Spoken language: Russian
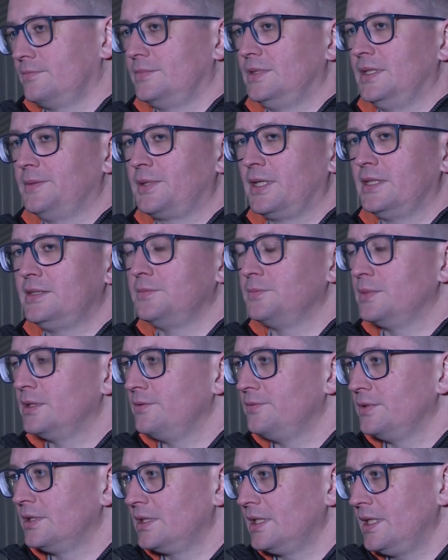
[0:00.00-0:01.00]
необходимый
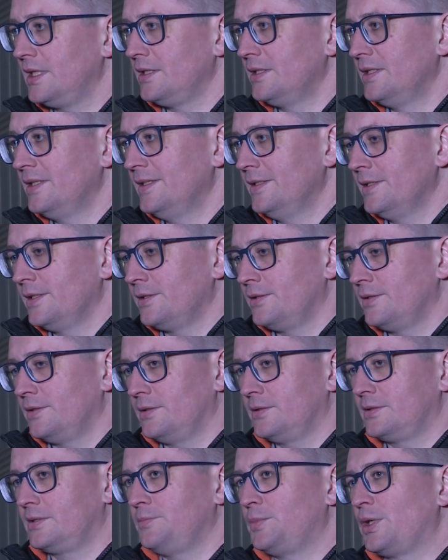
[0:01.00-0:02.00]
инвентарь,
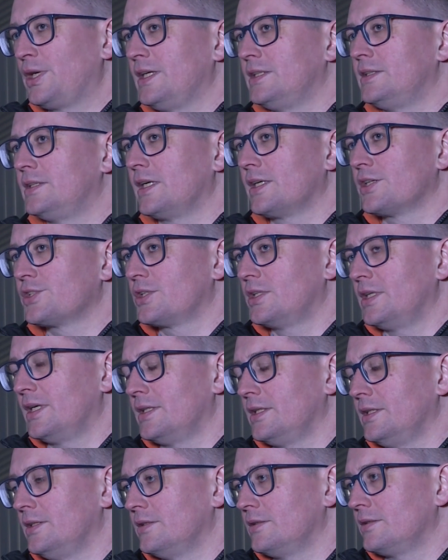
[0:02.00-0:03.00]
собирать также
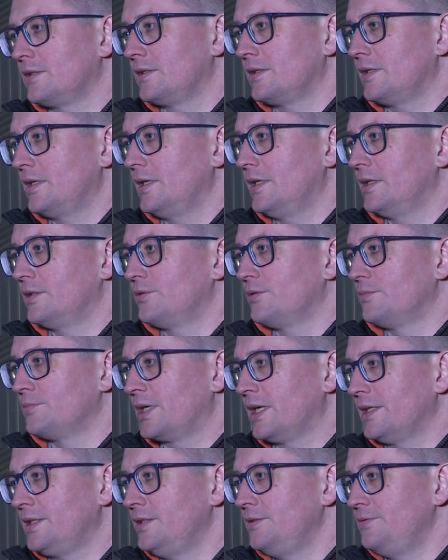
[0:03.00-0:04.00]
данные о том,
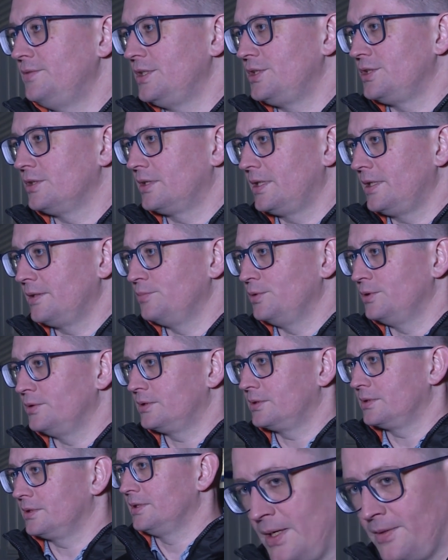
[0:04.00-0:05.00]
какие вещи
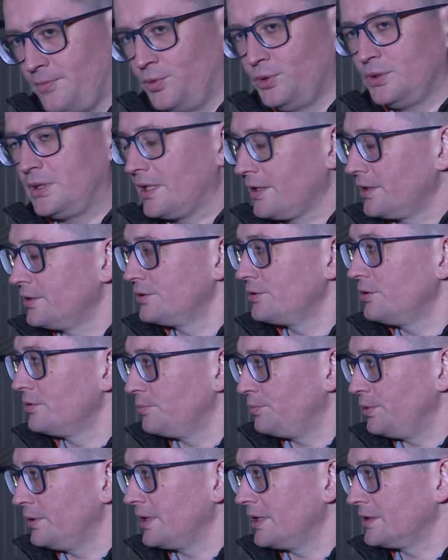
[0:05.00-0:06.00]
требуются. Будет
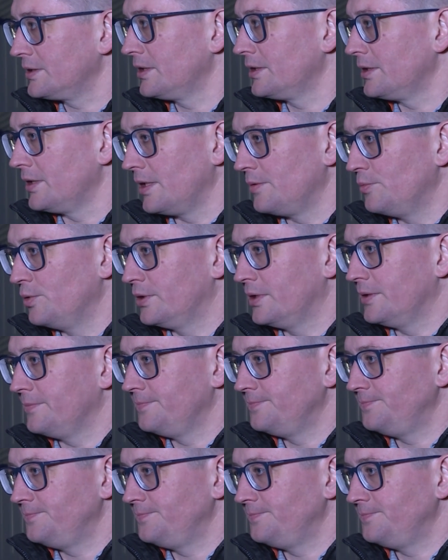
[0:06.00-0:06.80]
организована полноценная работа.